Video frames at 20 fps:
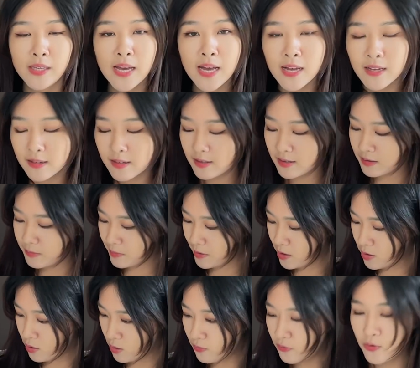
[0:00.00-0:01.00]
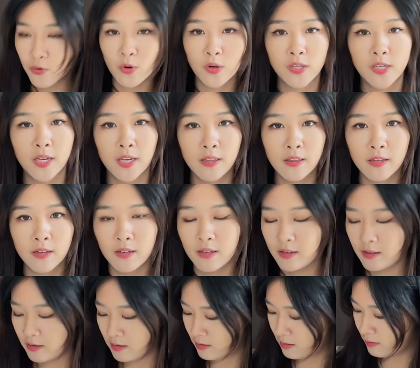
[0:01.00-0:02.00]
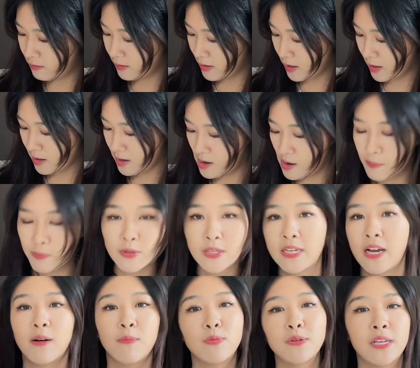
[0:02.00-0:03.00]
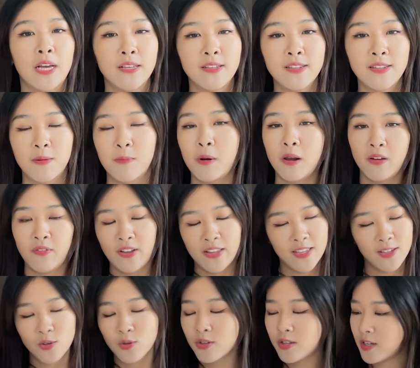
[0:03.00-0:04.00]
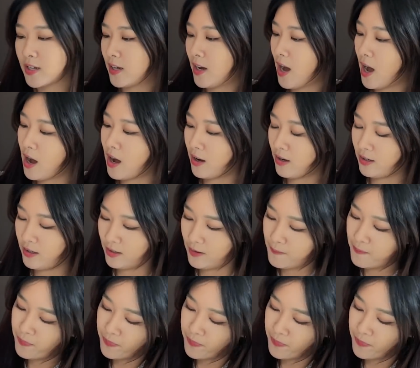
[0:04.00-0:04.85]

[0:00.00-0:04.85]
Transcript: 样是没有付我钱的，不讲是什么了，反正就是这个好好喝，